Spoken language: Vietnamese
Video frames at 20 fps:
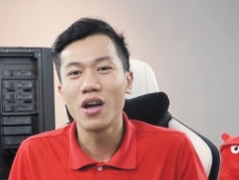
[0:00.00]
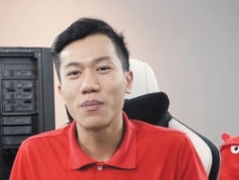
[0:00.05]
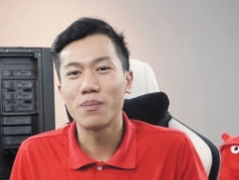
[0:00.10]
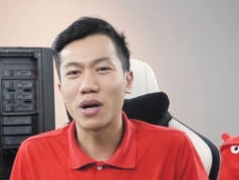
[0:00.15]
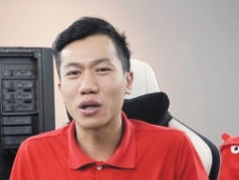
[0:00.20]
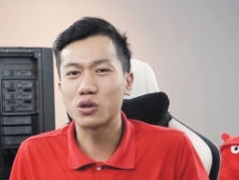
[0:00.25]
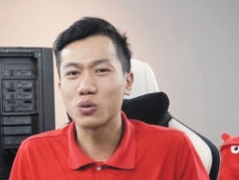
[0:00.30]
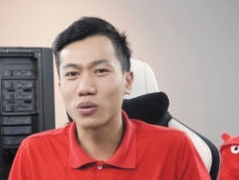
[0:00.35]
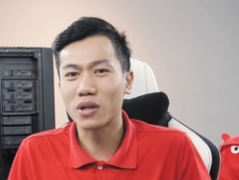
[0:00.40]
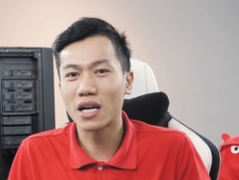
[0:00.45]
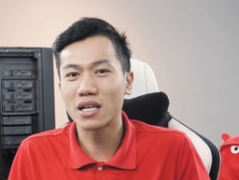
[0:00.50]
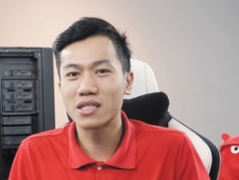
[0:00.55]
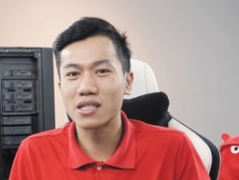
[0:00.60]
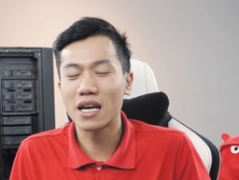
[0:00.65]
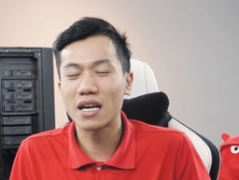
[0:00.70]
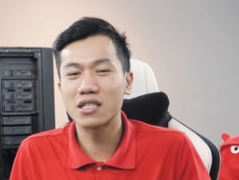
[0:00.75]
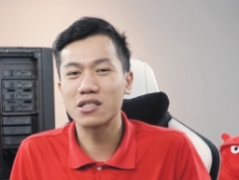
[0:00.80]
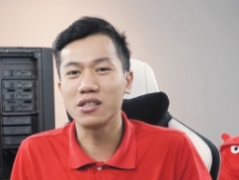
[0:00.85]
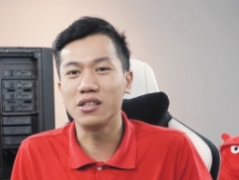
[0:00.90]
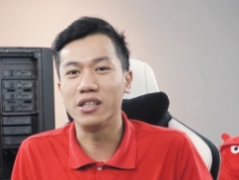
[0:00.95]
mà chúng ta
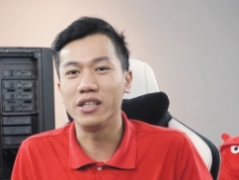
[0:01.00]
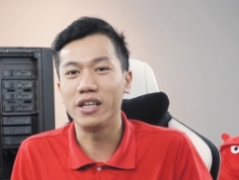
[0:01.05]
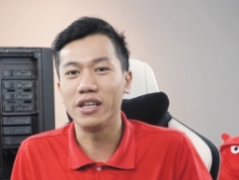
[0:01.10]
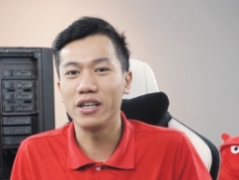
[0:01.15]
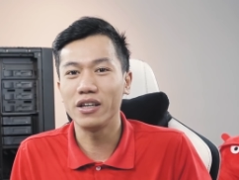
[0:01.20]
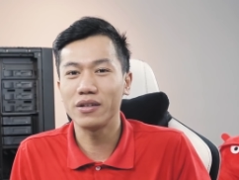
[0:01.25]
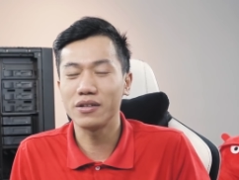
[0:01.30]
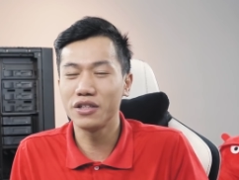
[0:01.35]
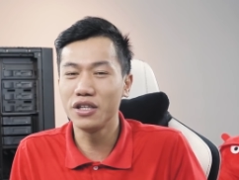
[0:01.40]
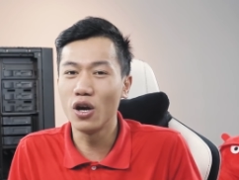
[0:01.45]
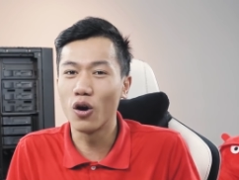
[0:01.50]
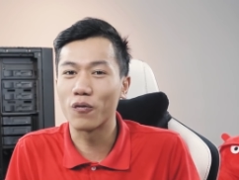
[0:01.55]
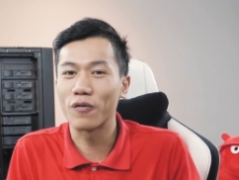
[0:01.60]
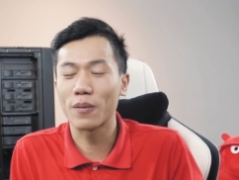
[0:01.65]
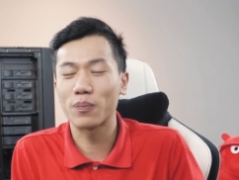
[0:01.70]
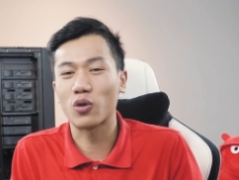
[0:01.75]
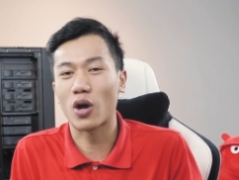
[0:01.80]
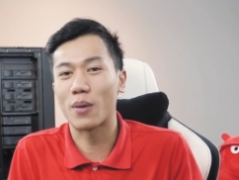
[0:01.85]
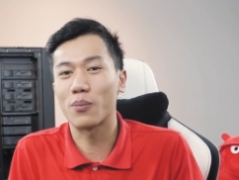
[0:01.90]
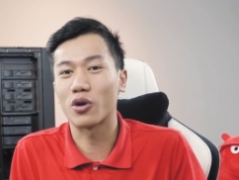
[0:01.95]
sẽ xử lý nhiều phép
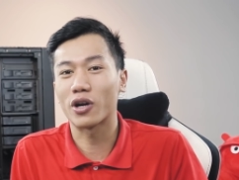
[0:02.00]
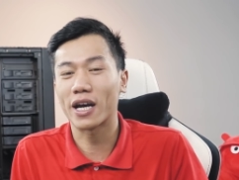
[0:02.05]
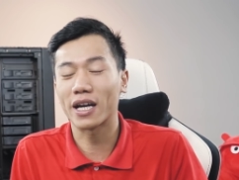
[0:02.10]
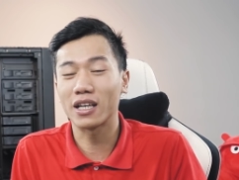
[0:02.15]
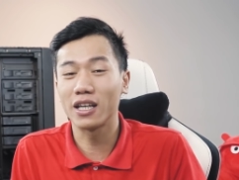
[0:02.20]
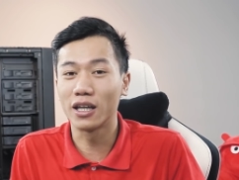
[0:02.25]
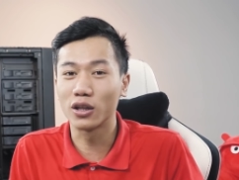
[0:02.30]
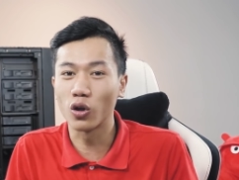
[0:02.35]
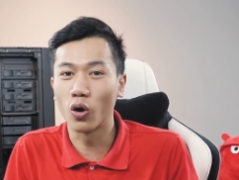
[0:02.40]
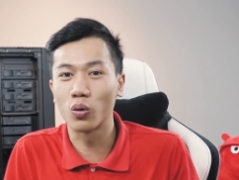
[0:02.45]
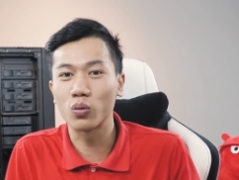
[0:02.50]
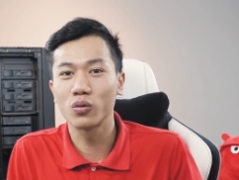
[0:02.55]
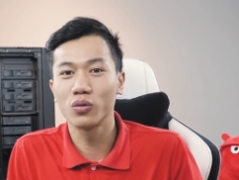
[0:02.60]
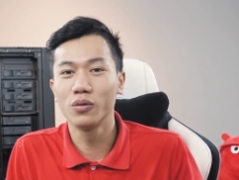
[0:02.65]
toán một cách liên tục.